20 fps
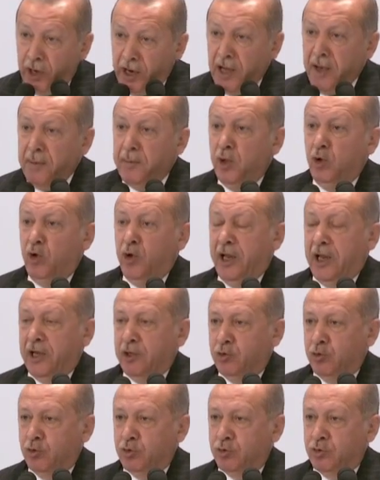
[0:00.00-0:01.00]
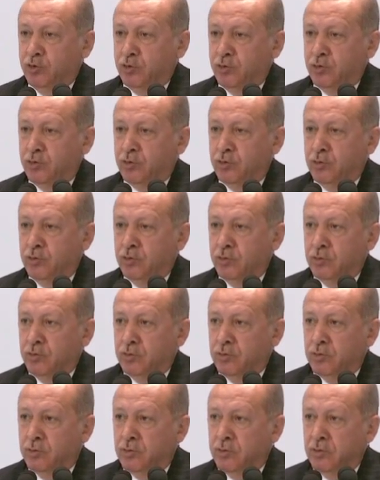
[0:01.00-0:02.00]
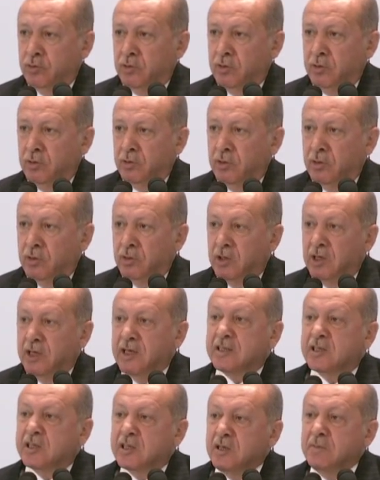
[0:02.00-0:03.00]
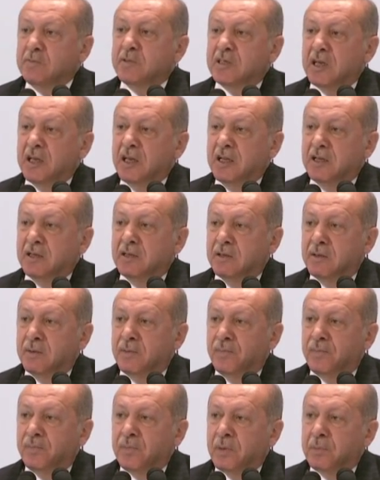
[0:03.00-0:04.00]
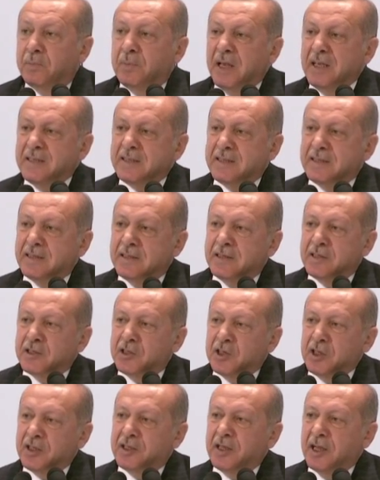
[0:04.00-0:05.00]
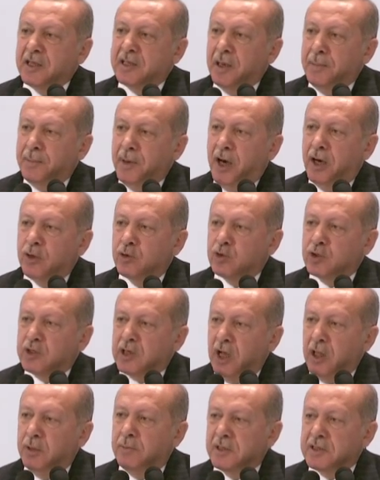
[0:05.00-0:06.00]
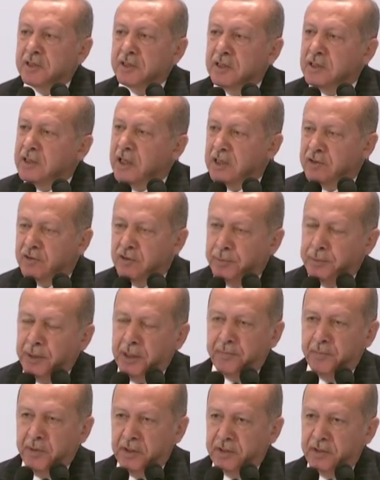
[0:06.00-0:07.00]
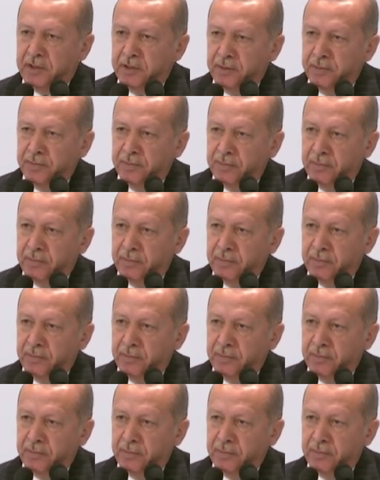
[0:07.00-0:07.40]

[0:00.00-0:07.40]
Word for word: Buna rağmen oraya gidiyorsunuz. Hiç kimsenin biz şiddete maruz kalmasını tasvip etmedik.